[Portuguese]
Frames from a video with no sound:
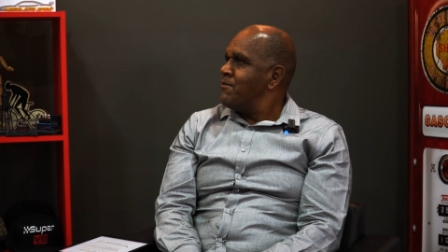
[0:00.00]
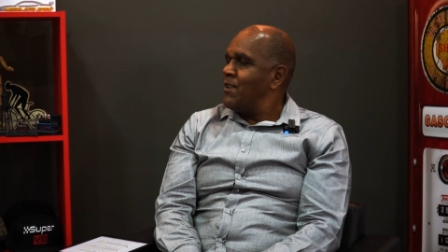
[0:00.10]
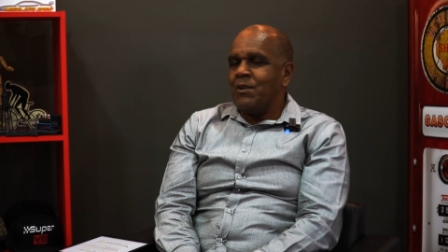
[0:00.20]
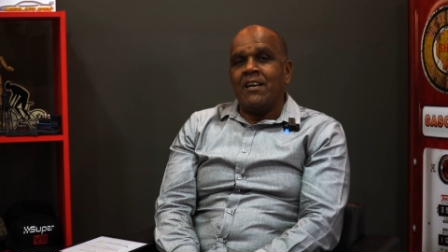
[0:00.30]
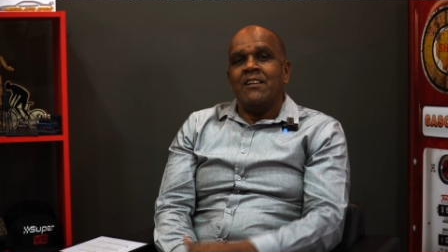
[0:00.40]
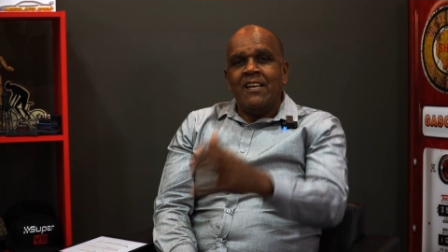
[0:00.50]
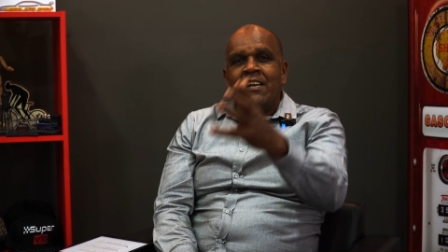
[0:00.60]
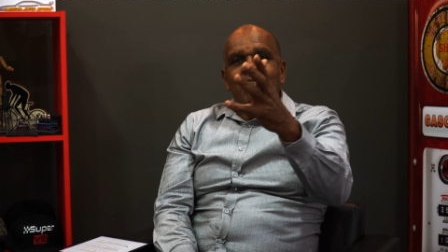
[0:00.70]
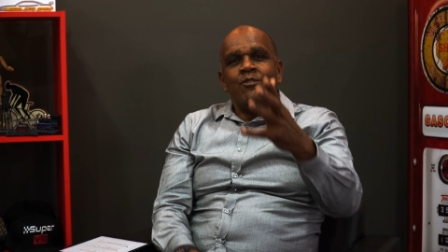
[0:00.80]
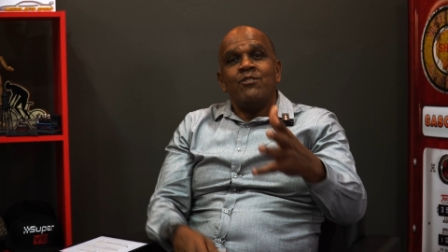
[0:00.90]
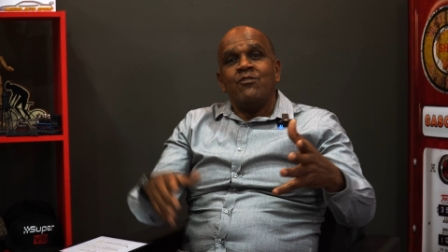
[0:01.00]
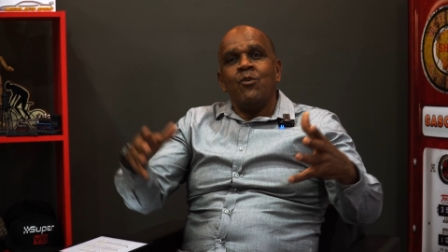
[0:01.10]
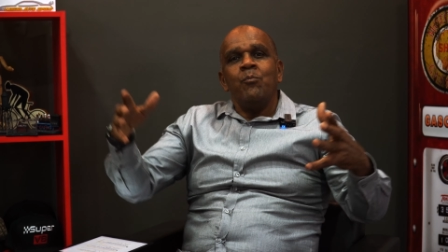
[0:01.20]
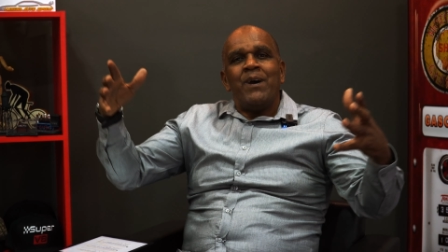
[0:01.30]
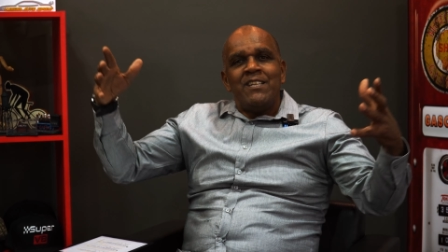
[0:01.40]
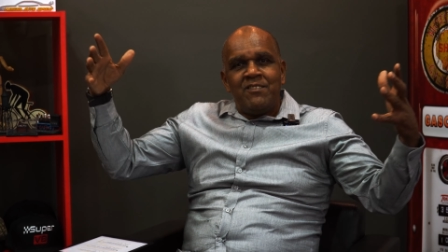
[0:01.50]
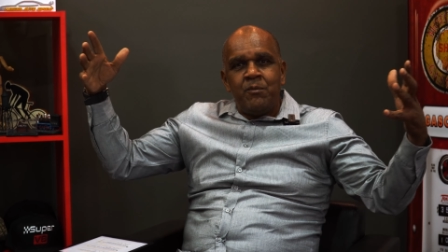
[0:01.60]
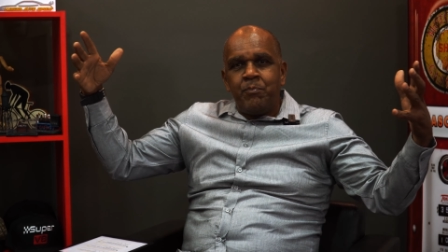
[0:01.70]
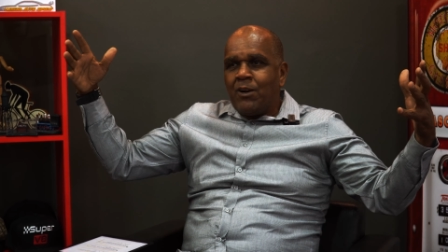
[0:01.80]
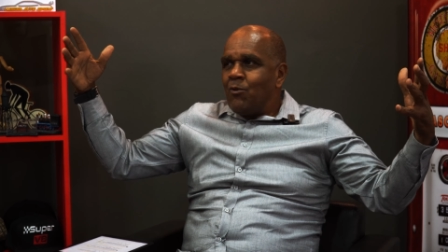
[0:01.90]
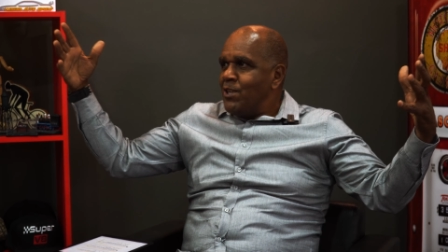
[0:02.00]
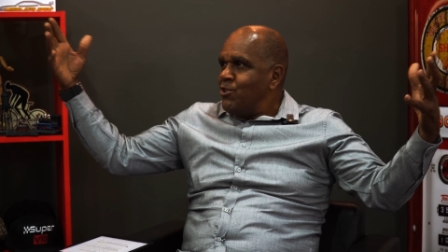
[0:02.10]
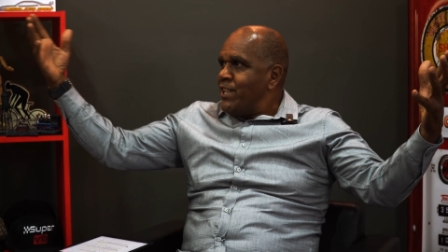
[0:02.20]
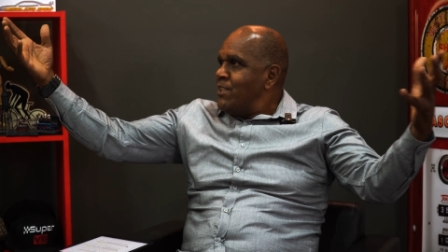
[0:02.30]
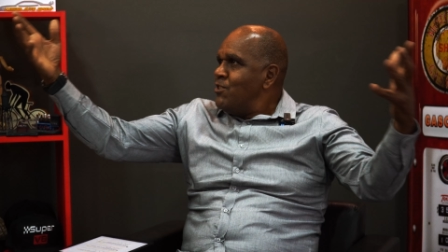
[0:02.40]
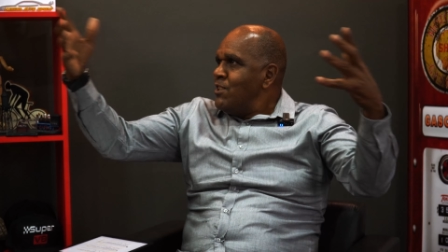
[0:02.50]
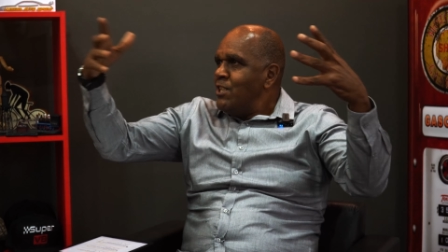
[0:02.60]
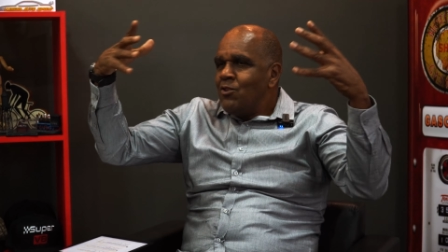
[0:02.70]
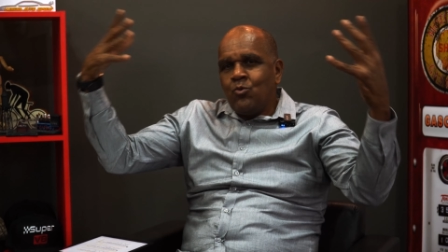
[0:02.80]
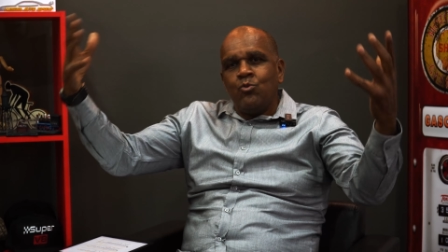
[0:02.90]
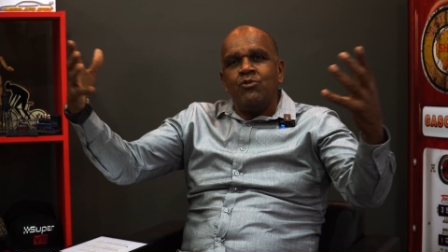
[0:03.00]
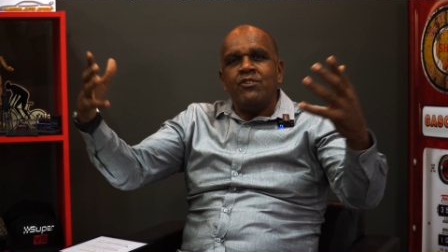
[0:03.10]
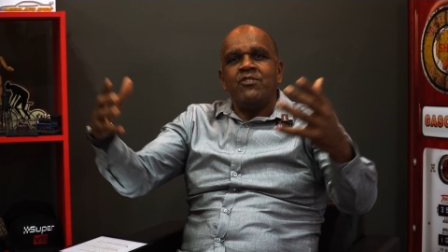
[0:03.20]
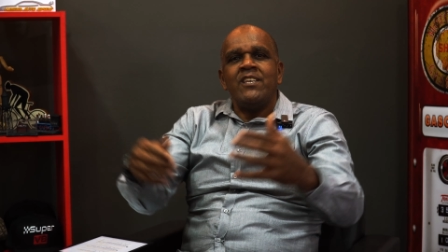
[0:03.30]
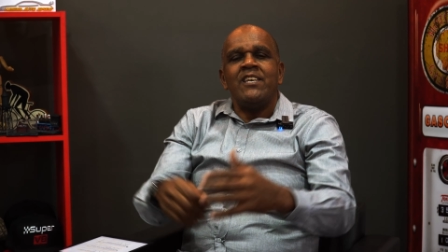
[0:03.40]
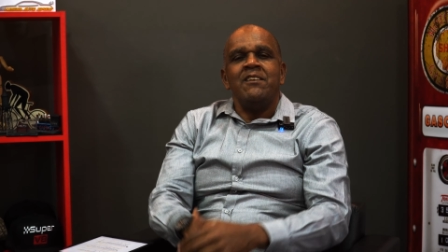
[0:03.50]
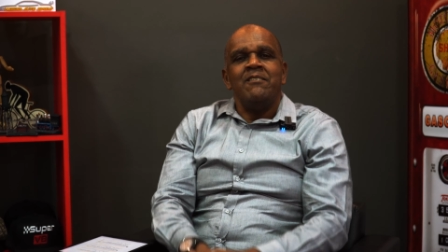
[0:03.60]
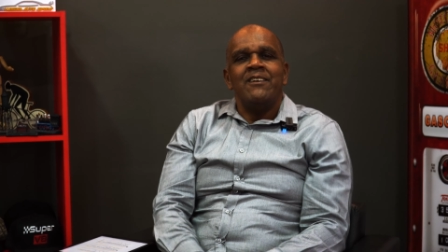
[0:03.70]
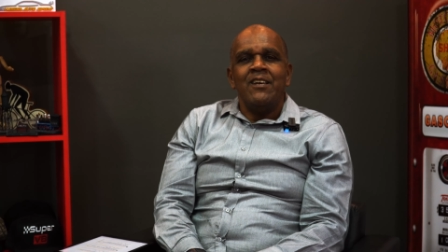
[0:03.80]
Ó, vocês vão participar com a gente de tudo isso aqui.